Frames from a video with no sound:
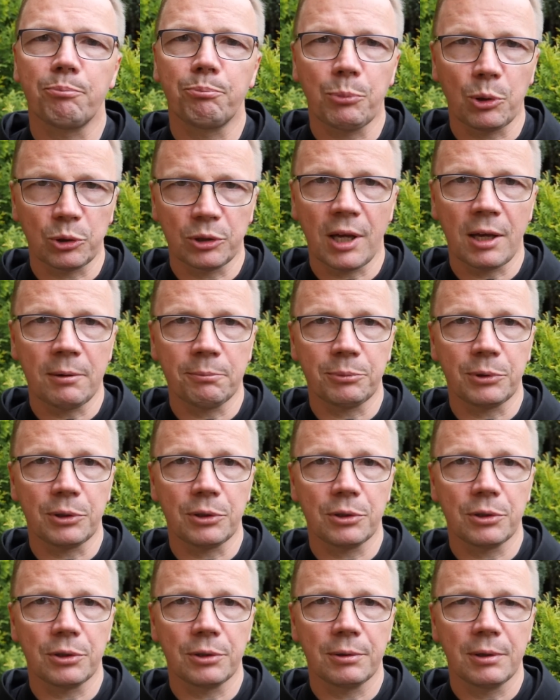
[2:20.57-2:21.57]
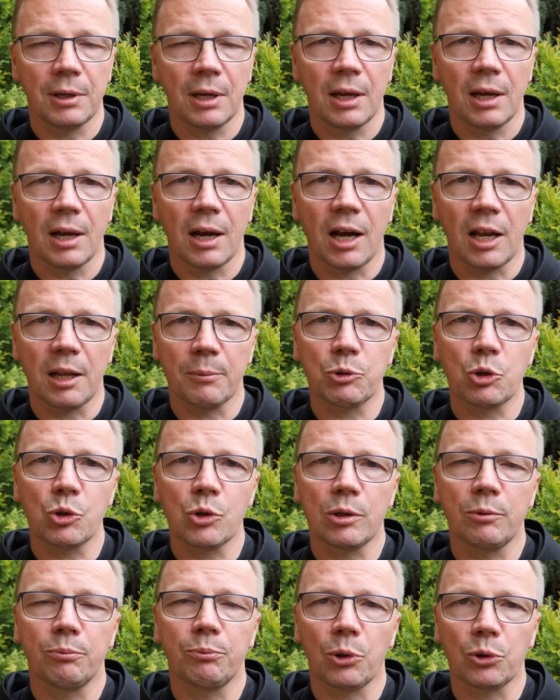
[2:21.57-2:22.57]
potępić, ale
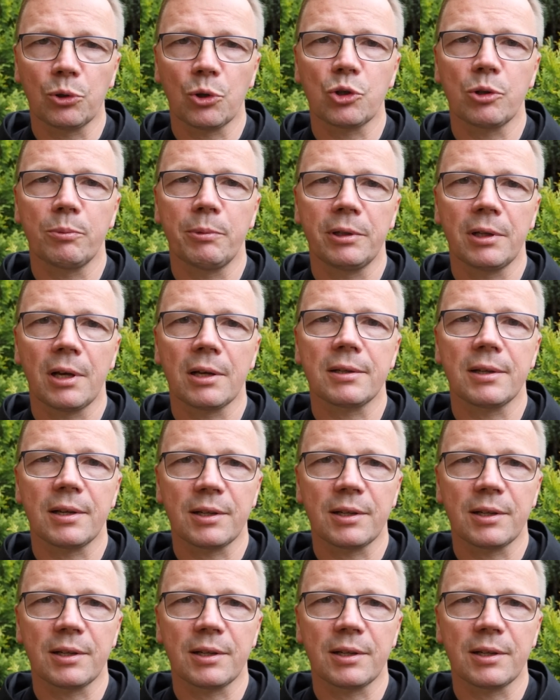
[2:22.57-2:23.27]
przyszedł po to, żeby nas